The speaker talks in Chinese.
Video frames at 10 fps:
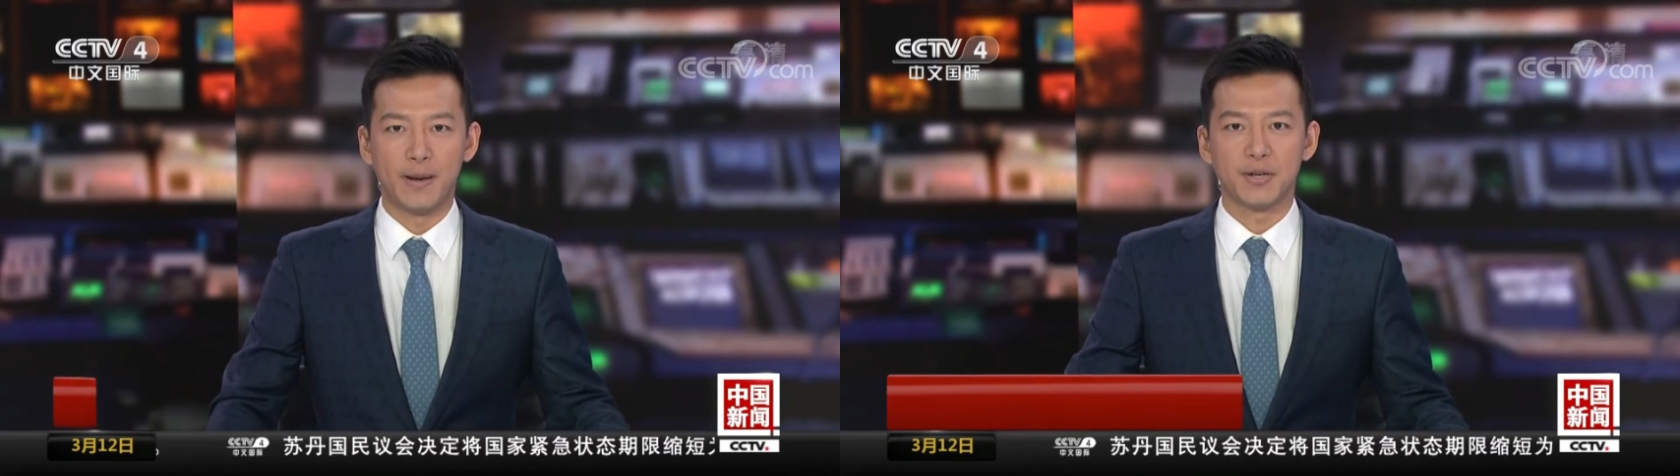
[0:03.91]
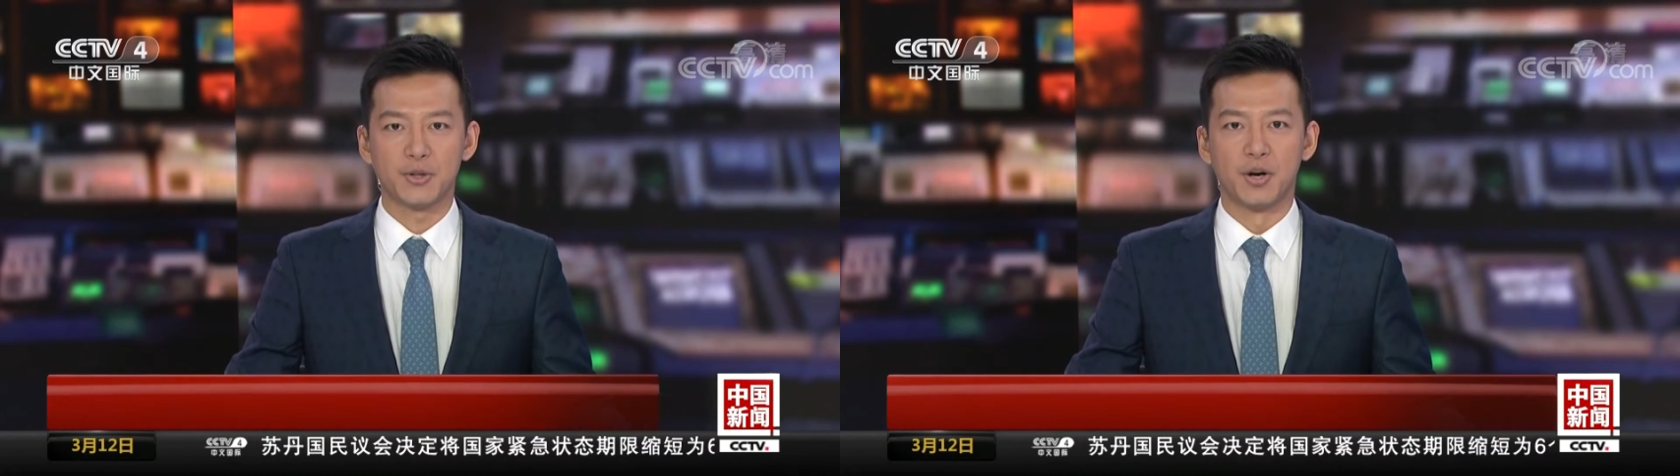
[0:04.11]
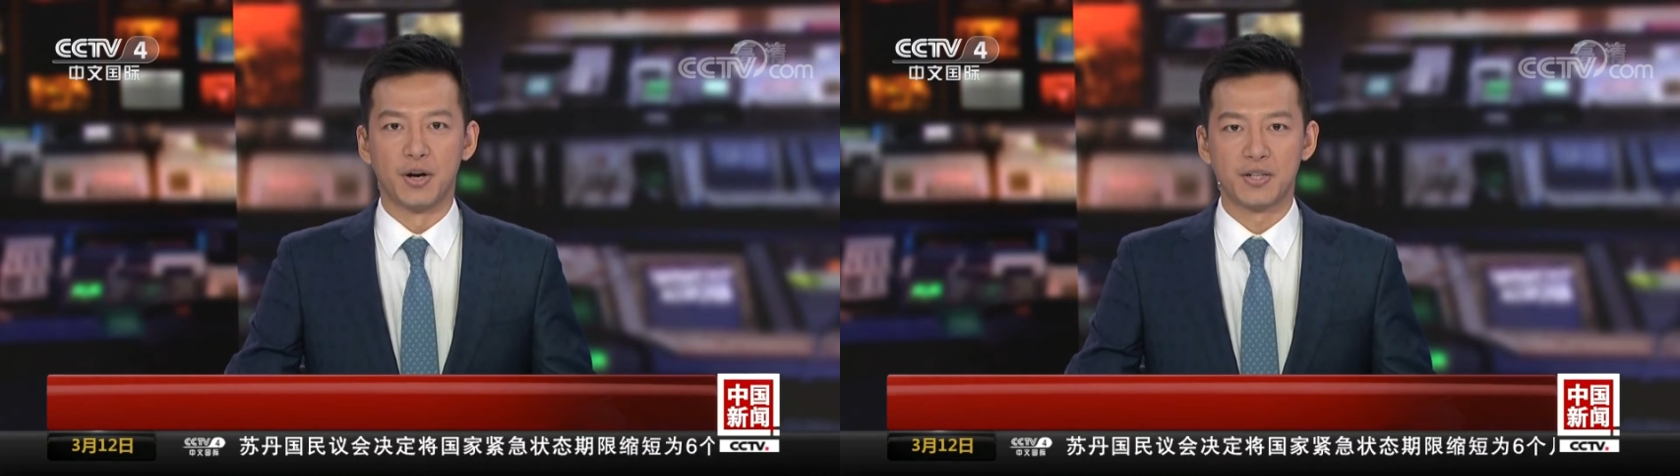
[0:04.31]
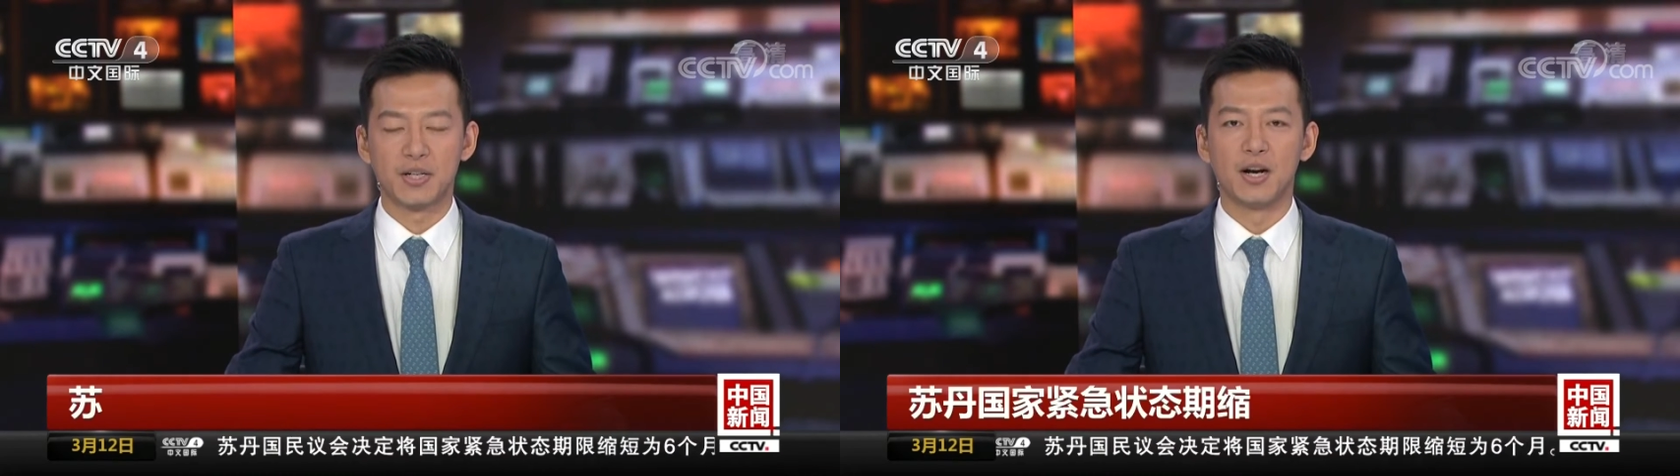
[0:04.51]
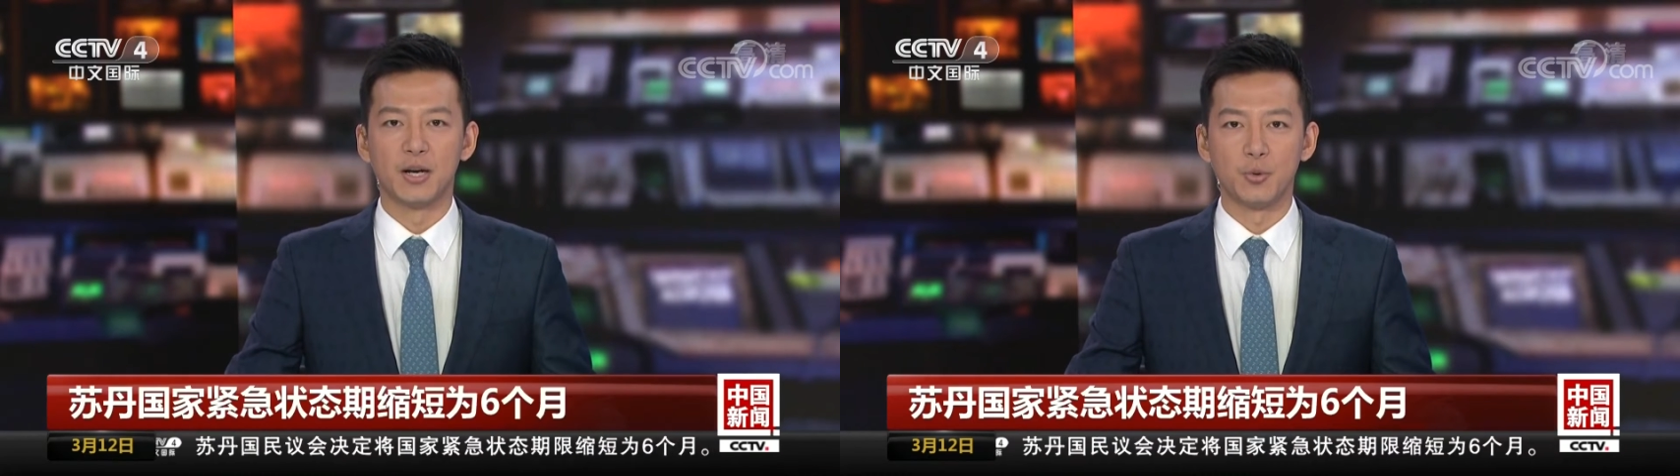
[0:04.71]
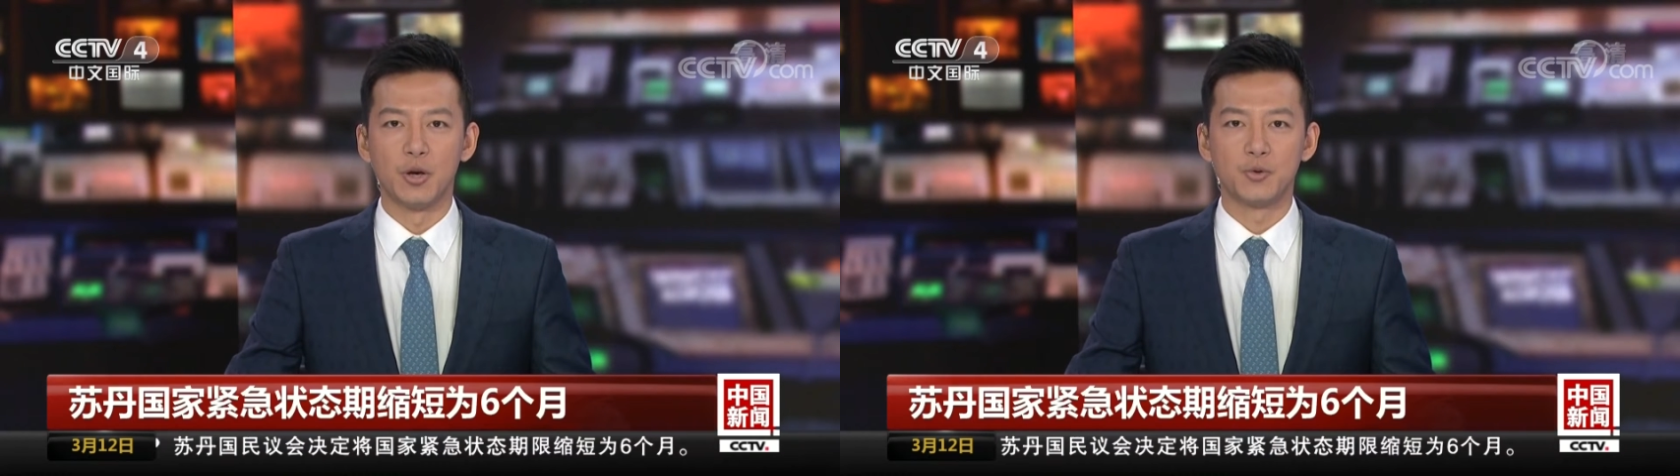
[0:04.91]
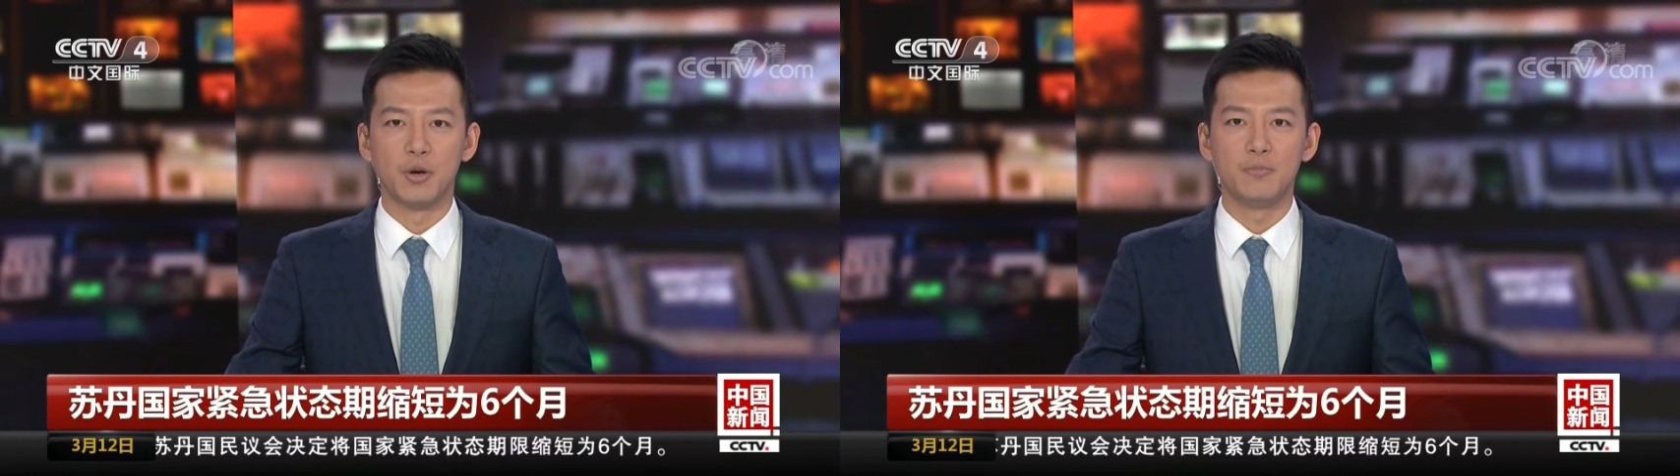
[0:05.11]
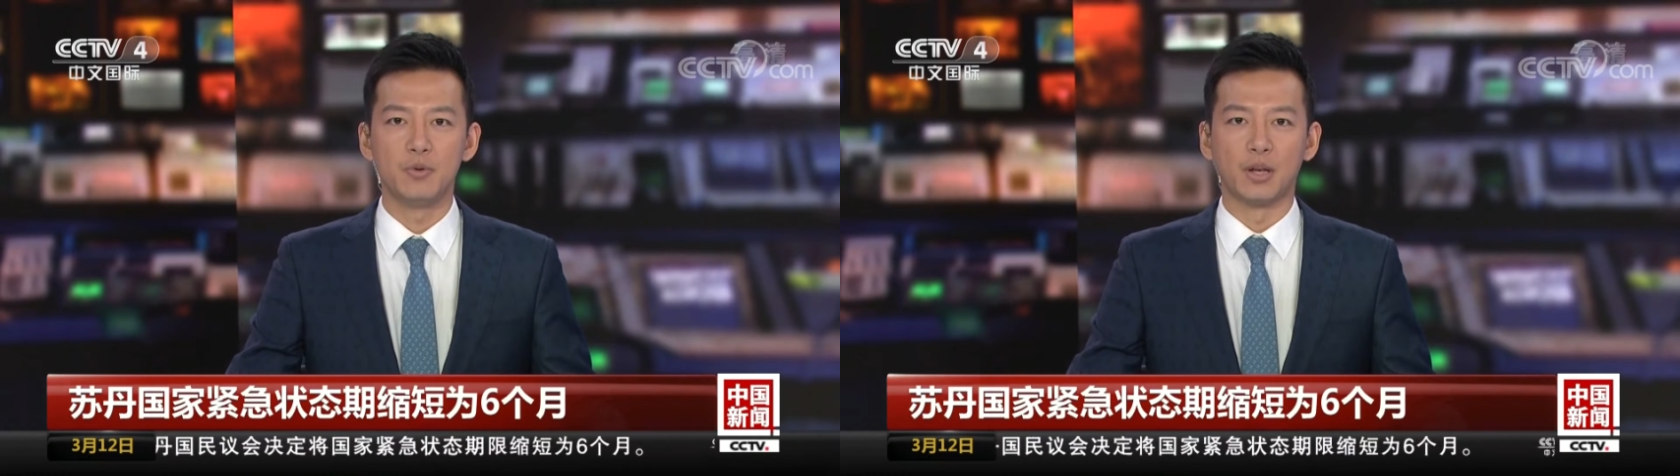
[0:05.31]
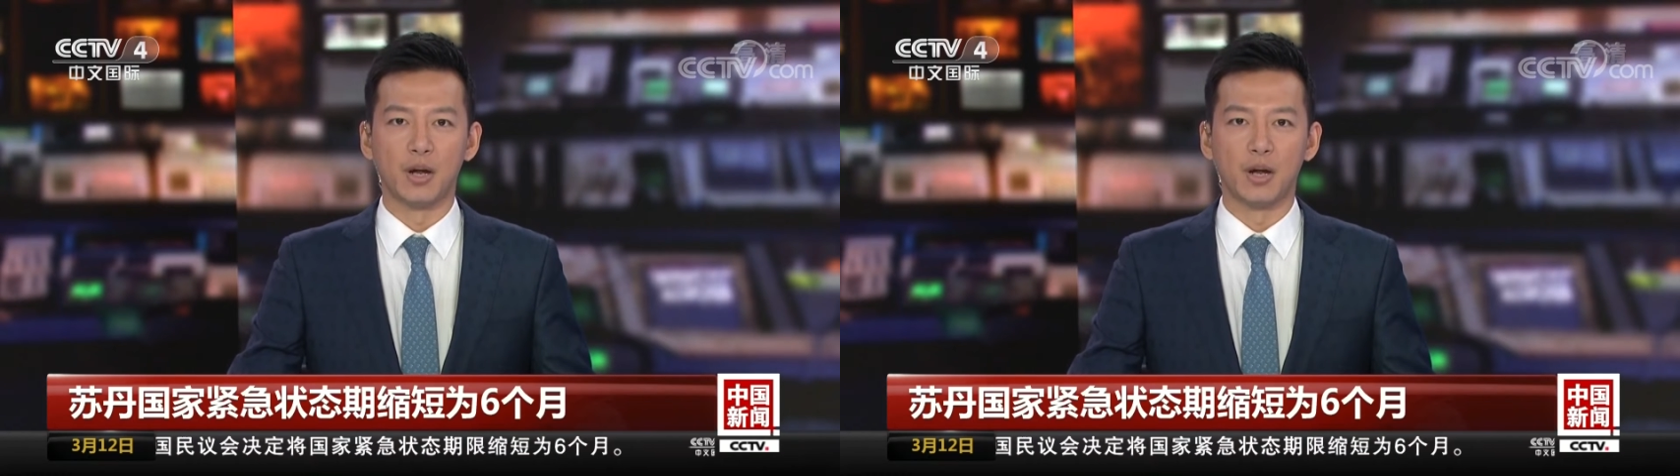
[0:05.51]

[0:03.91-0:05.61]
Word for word: 巴希尔上个月宣布